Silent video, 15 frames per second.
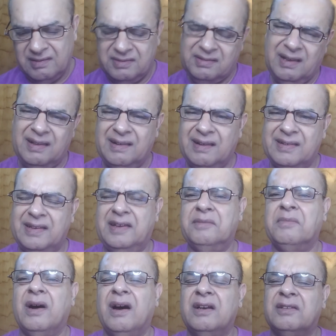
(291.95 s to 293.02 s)
ज़ाहिर है ये
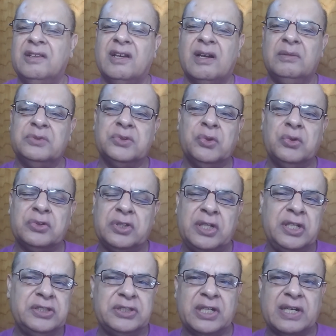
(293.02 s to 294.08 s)
ईमान की कमज़ोर
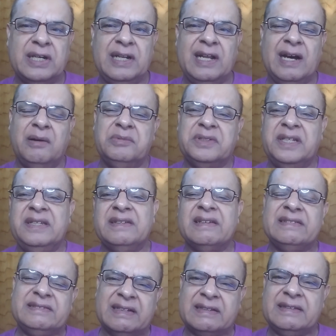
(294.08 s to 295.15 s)
तरीन शक्ल है हम यही
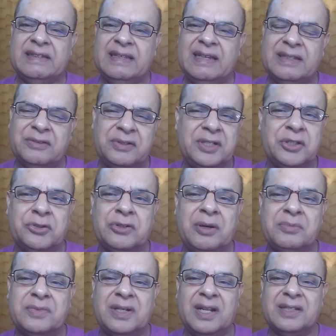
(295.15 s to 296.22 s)
कर सकते हैं तो ये तो
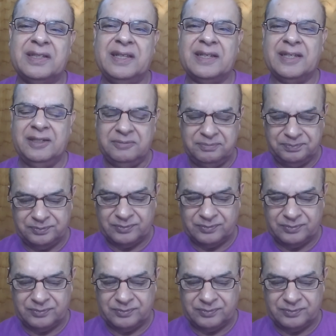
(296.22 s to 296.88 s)
हम कर देंगे